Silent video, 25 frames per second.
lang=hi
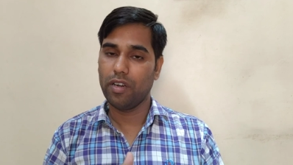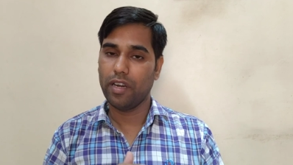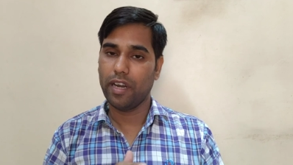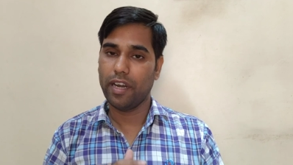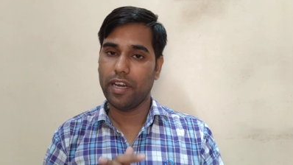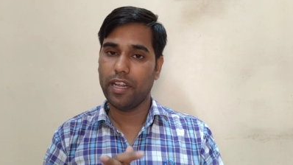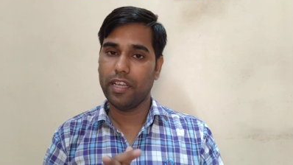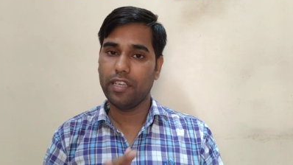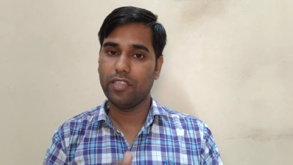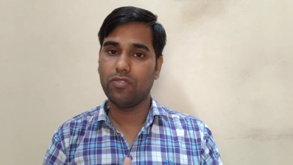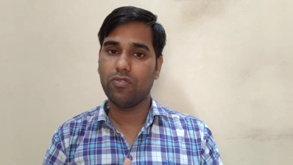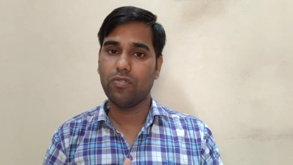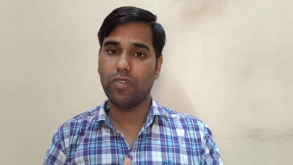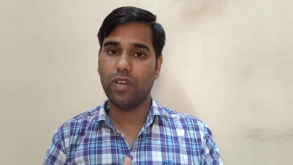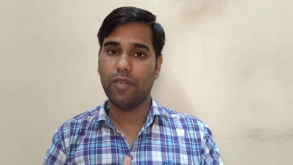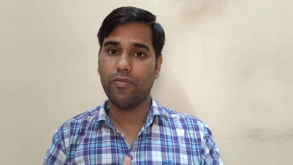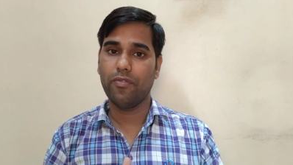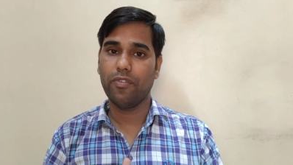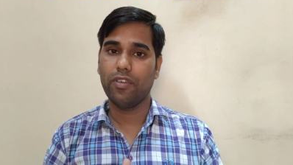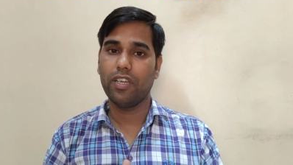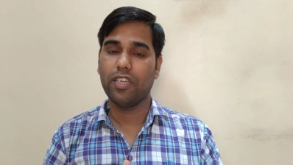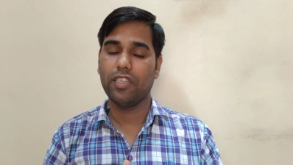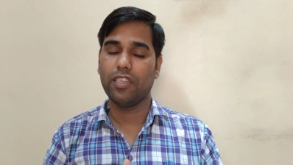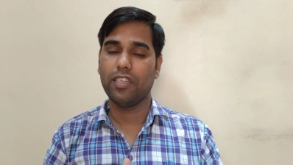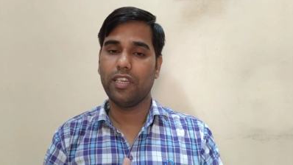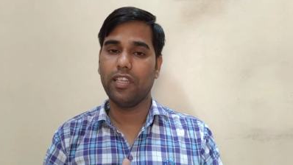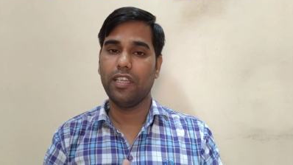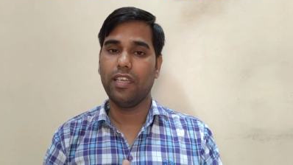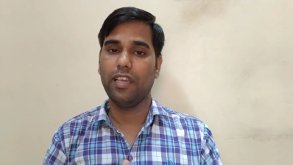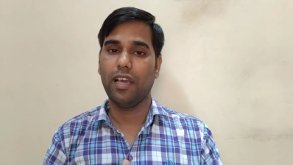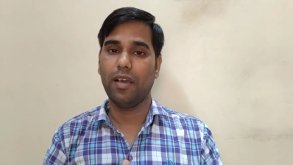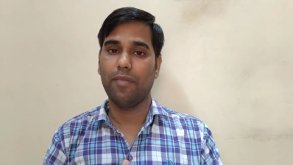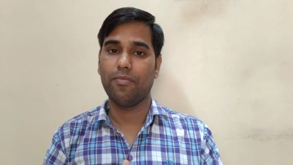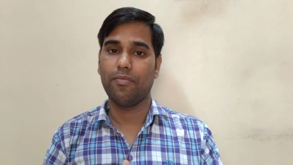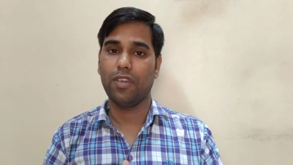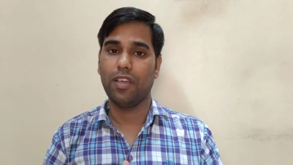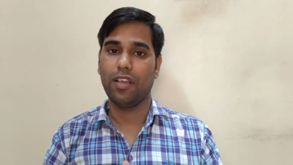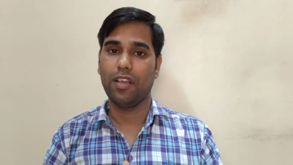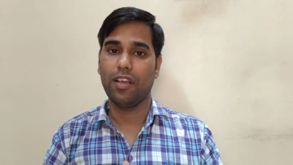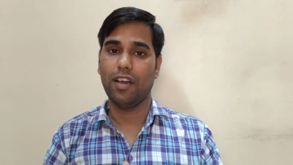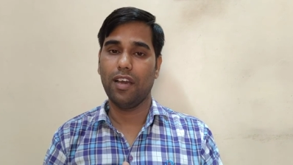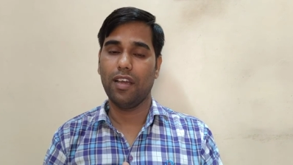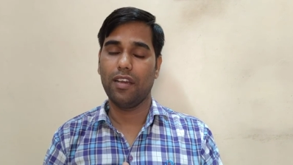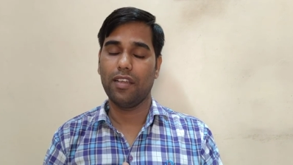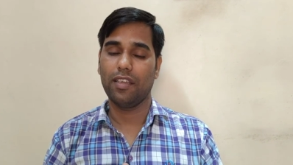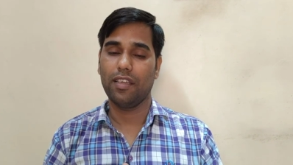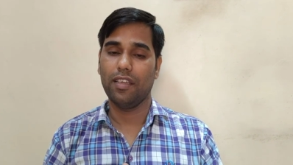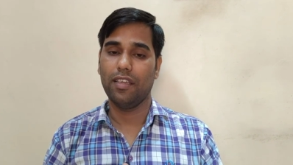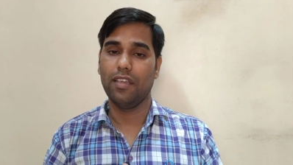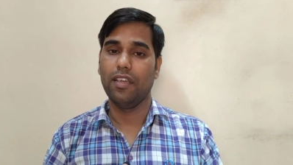रनिंग जो है वो कितनी है आपकी
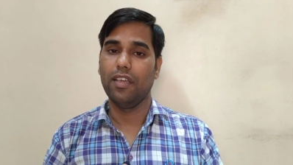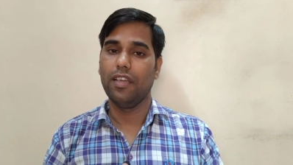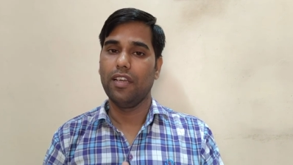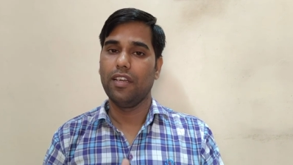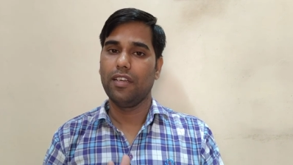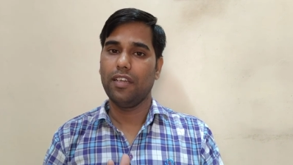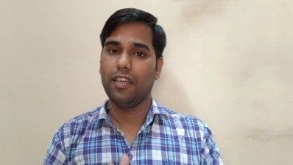कार की